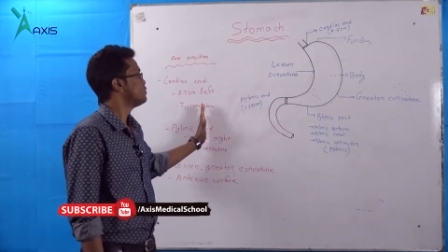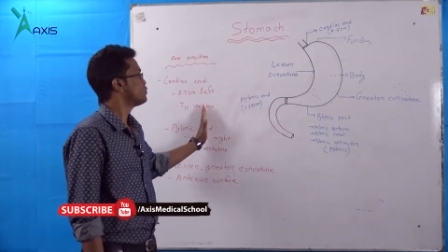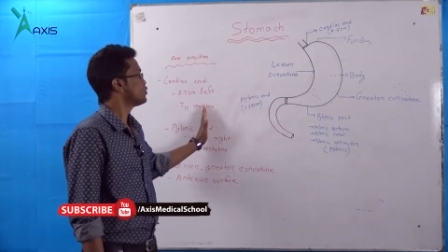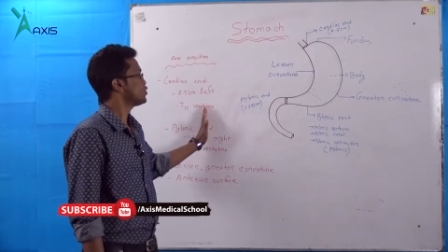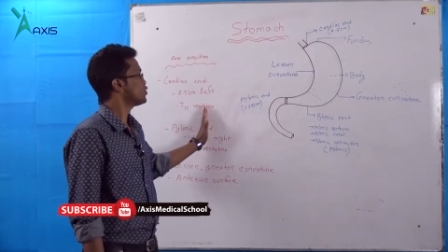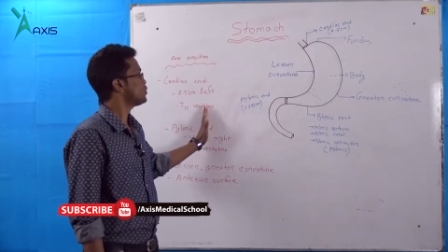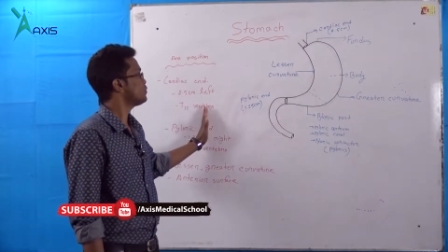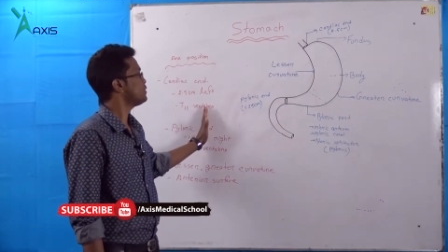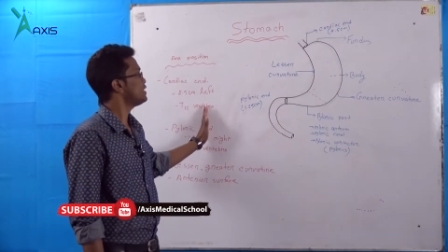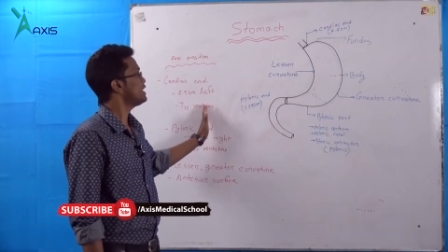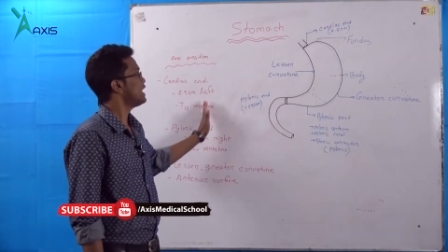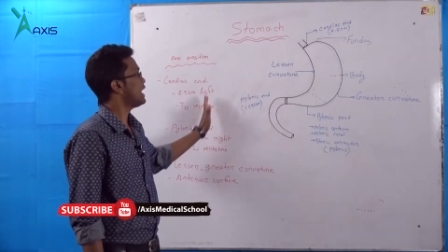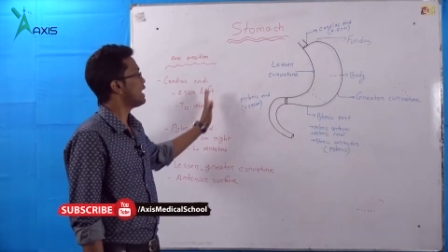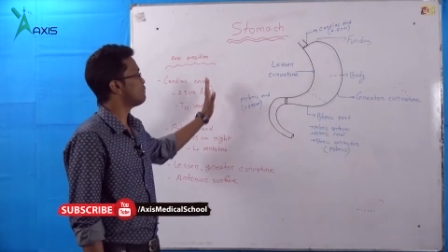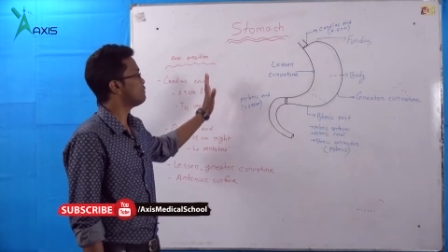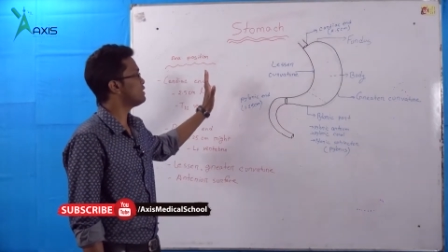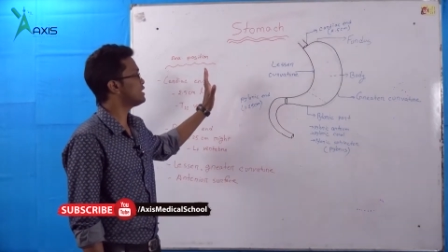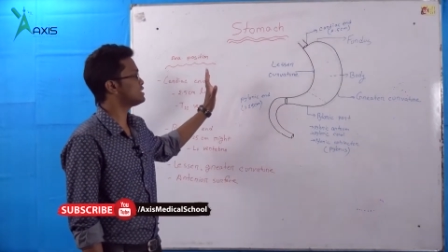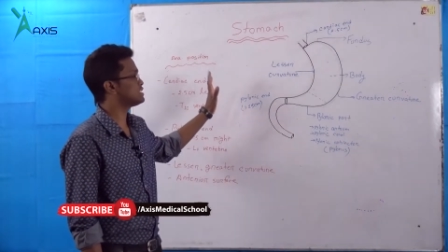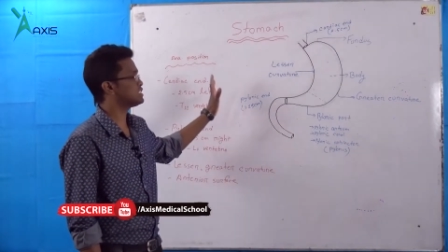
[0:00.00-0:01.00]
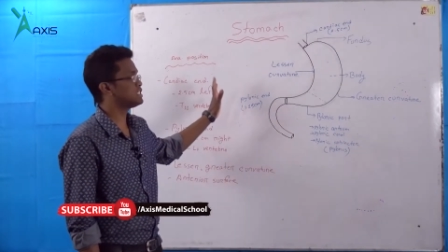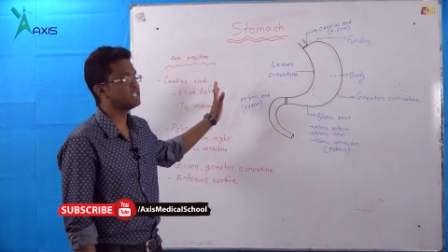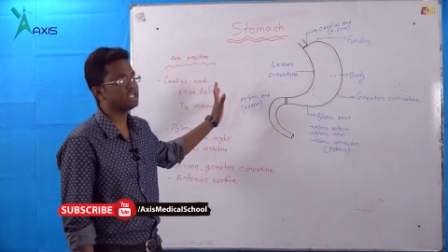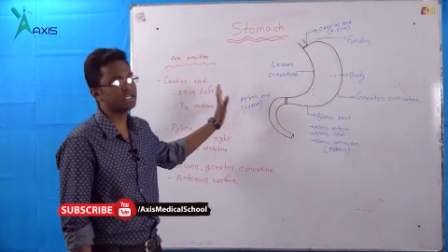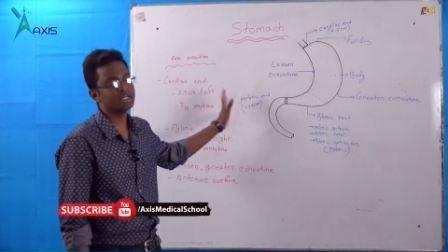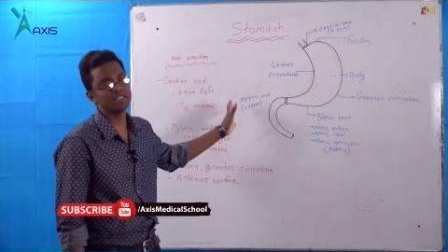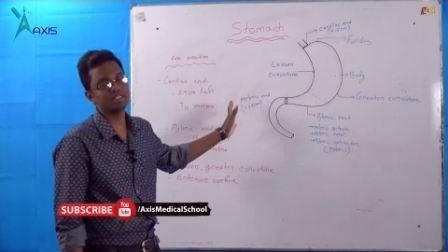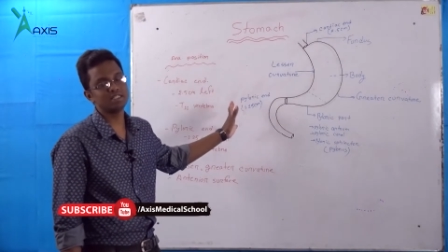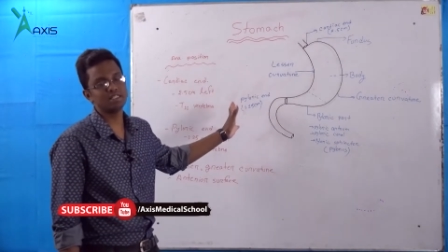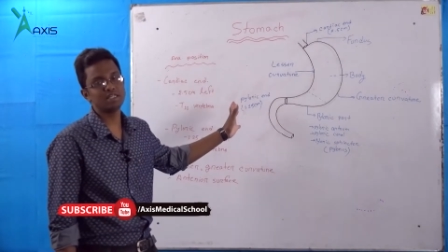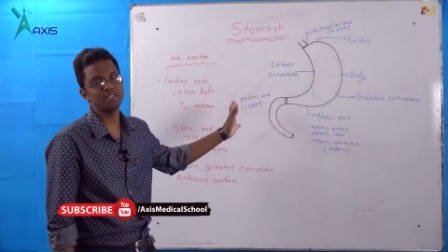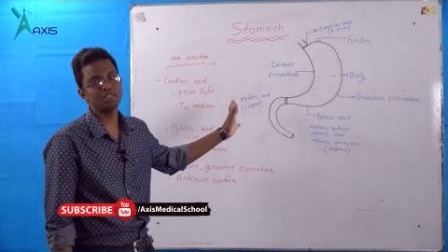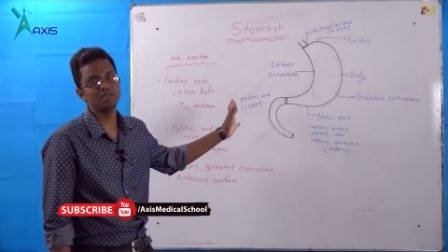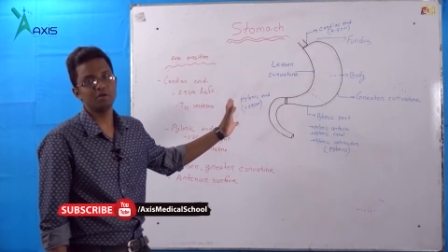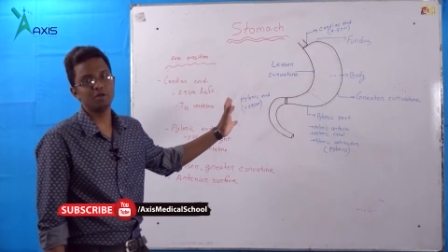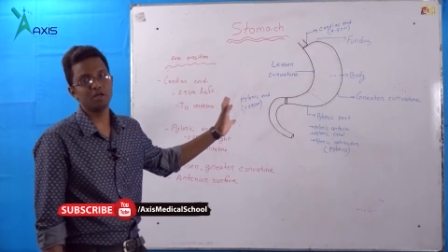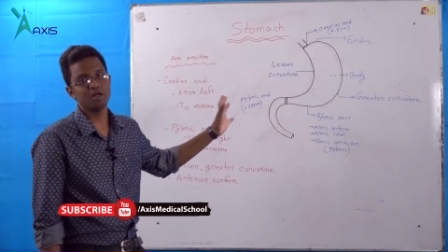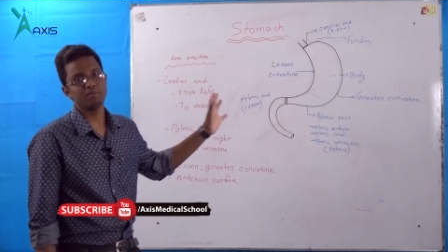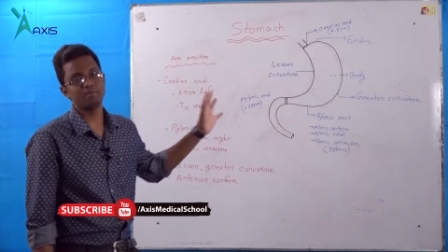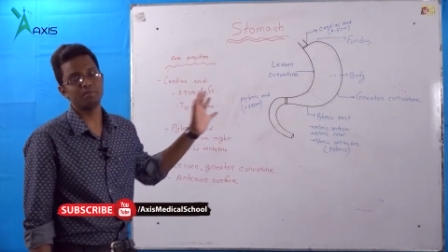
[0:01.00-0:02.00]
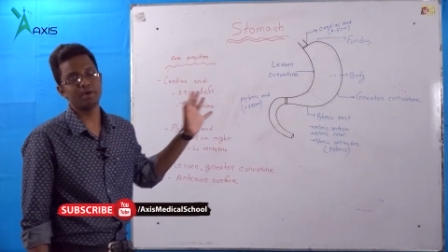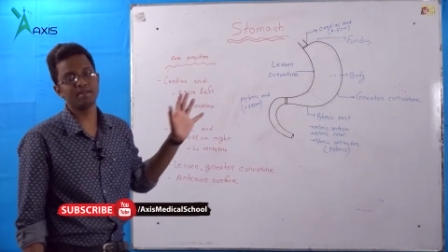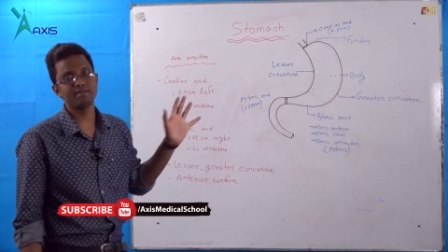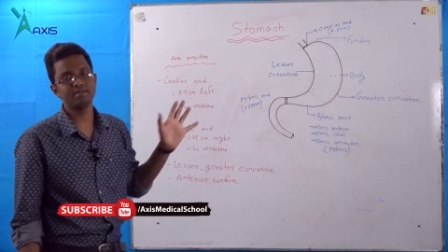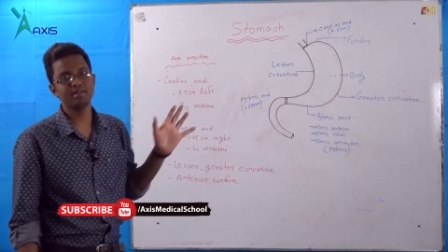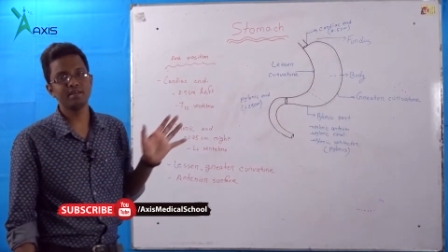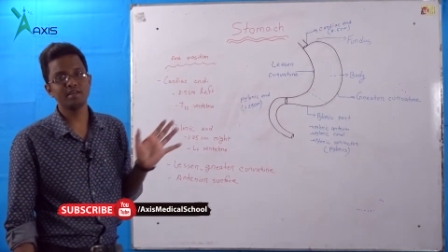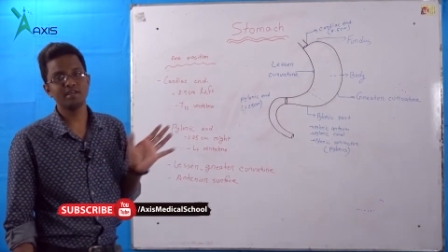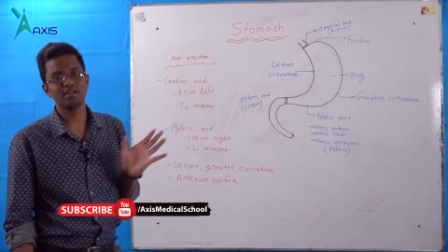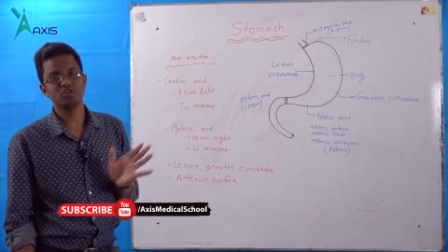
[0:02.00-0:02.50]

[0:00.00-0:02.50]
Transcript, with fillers: প্রথমে আমি আজকে রেখেছি বেসিক